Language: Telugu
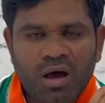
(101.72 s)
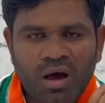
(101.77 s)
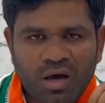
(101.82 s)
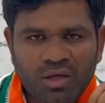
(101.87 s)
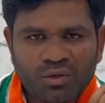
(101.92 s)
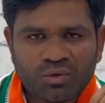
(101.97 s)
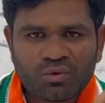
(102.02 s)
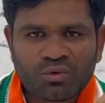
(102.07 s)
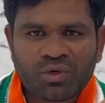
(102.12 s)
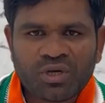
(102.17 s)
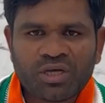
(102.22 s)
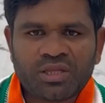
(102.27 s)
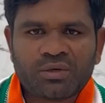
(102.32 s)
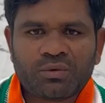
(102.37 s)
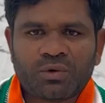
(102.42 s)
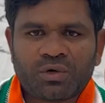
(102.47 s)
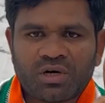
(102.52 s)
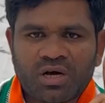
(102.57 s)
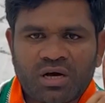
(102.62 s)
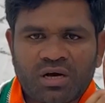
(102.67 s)
ఆదుకునేది
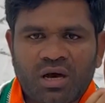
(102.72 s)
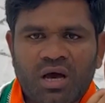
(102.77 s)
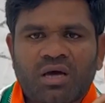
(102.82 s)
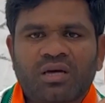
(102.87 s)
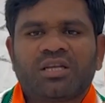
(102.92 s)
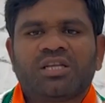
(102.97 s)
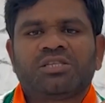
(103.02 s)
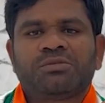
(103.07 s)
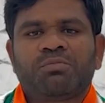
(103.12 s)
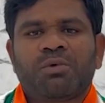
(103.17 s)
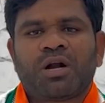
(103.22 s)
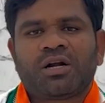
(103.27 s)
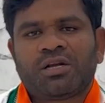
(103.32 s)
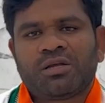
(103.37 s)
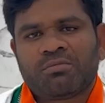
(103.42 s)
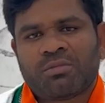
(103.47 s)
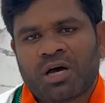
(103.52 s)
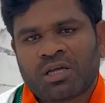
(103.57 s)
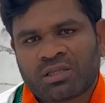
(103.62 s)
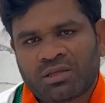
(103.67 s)
ఒక్క కాంగ్రెస్ పార్టీ
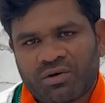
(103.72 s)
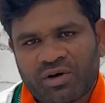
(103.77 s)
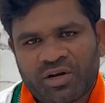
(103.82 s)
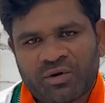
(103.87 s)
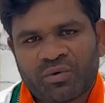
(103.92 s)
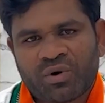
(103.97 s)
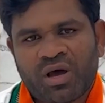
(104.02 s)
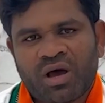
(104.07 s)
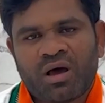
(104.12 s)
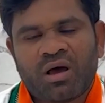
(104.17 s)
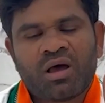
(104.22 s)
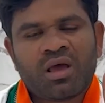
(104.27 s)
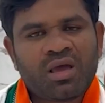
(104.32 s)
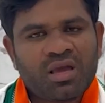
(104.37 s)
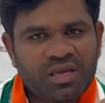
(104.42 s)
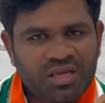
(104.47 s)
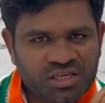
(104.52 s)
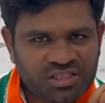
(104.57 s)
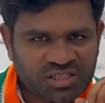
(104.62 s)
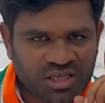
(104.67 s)
మాత్రమే కూడా
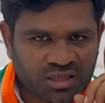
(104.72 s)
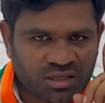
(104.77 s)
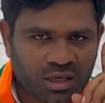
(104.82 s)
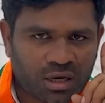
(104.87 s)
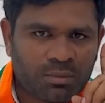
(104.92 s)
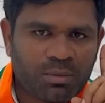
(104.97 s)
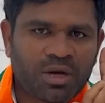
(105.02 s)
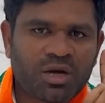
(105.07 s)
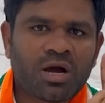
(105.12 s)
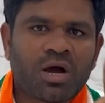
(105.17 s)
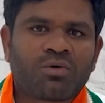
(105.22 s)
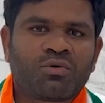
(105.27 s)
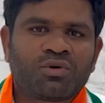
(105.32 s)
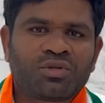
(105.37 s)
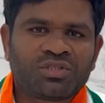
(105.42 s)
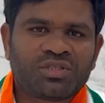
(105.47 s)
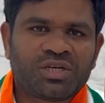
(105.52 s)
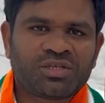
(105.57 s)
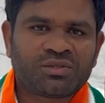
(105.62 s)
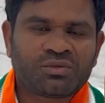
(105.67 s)
ఈ సందర్భంగా గురి
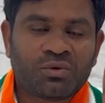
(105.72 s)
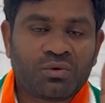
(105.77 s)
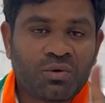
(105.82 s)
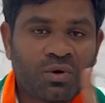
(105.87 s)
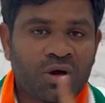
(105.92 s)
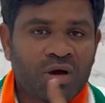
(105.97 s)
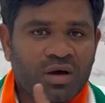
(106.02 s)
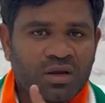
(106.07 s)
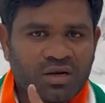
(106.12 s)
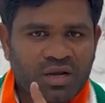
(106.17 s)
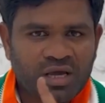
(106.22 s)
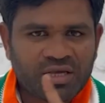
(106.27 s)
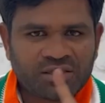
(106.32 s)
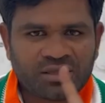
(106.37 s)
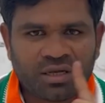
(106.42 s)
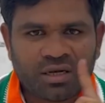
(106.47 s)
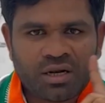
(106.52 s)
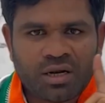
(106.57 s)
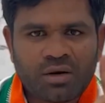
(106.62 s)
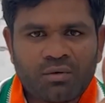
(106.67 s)
చేస్తూ
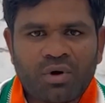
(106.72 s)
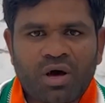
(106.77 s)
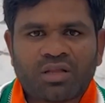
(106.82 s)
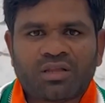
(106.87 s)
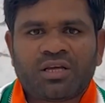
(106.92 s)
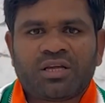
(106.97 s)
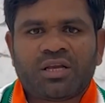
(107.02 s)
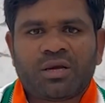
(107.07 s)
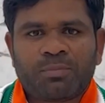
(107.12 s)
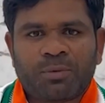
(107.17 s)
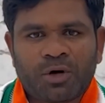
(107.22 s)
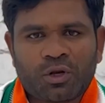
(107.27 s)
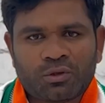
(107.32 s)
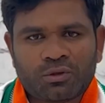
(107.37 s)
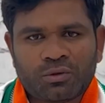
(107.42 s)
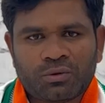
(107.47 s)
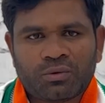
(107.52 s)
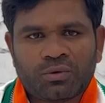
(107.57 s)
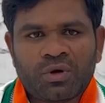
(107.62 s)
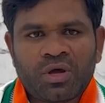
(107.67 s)
రైతన్నలు
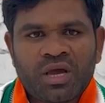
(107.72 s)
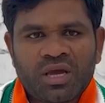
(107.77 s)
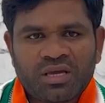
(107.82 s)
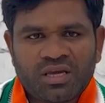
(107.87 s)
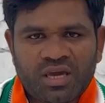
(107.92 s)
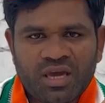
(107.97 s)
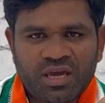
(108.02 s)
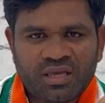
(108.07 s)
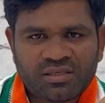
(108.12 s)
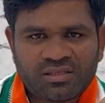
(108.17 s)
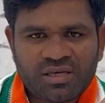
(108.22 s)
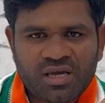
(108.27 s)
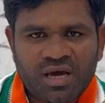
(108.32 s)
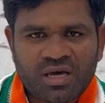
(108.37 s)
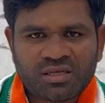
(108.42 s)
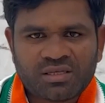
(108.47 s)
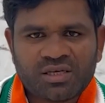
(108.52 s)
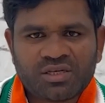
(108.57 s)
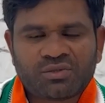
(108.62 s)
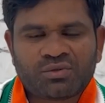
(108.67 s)
అధైర్యపడద్దు
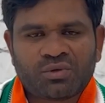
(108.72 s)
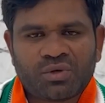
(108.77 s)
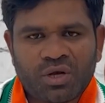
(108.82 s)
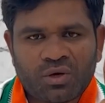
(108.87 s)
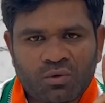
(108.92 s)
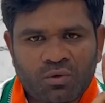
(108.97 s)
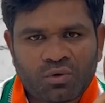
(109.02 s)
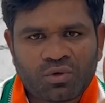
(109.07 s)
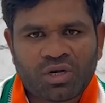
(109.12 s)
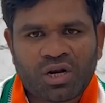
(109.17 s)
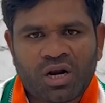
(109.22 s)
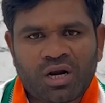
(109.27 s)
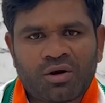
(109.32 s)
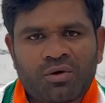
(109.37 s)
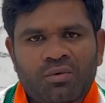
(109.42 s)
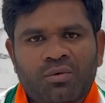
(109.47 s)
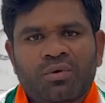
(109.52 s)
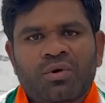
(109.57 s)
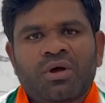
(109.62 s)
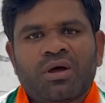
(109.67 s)
కేసీఆర్ చేస్తున్న
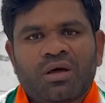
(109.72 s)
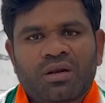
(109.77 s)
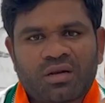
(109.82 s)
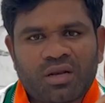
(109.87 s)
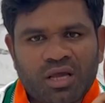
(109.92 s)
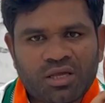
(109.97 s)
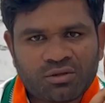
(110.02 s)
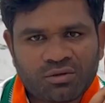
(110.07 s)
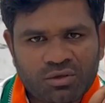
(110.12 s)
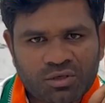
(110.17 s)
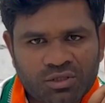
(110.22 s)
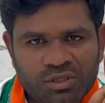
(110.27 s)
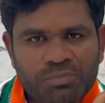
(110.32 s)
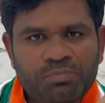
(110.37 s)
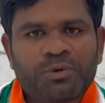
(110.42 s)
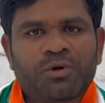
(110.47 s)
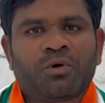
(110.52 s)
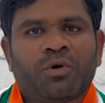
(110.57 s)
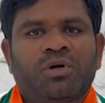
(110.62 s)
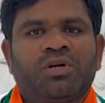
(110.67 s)
కుట్రలను రైతులు
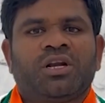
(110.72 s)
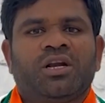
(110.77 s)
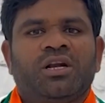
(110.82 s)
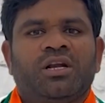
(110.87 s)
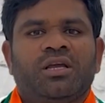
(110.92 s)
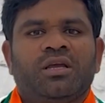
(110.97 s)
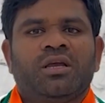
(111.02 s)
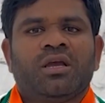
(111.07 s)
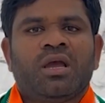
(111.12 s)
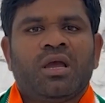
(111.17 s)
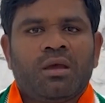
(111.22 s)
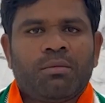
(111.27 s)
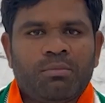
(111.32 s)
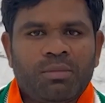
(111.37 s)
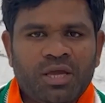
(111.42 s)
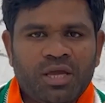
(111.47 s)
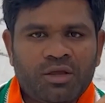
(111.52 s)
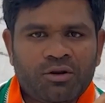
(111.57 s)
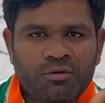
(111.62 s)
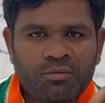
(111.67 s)
తిప్పికొట్టండి
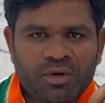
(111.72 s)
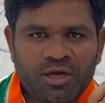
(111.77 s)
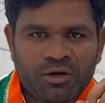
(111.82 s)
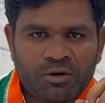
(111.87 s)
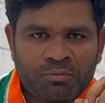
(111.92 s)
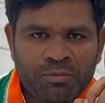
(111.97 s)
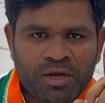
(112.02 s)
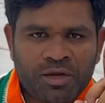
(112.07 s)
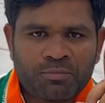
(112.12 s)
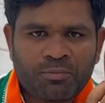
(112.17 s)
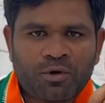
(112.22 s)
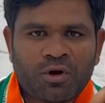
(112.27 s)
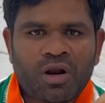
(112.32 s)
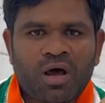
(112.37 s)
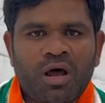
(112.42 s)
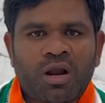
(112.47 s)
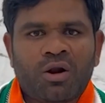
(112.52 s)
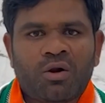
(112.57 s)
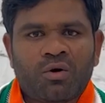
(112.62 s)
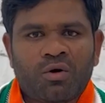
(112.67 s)
మీరు మీరు మీ
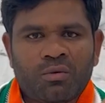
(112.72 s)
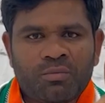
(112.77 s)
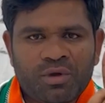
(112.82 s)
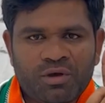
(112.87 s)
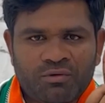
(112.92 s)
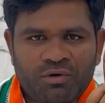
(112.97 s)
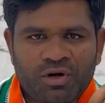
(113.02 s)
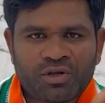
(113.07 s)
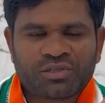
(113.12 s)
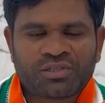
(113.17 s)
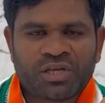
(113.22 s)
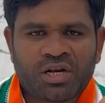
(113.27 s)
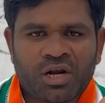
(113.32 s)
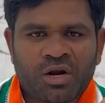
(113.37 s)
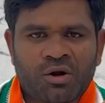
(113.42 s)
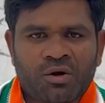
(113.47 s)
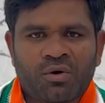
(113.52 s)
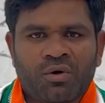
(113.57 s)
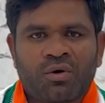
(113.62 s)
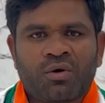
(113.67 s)
పొలాల్లో మీ
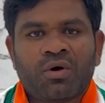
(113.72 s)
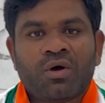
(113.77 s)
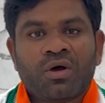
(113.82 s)
వరుసలలో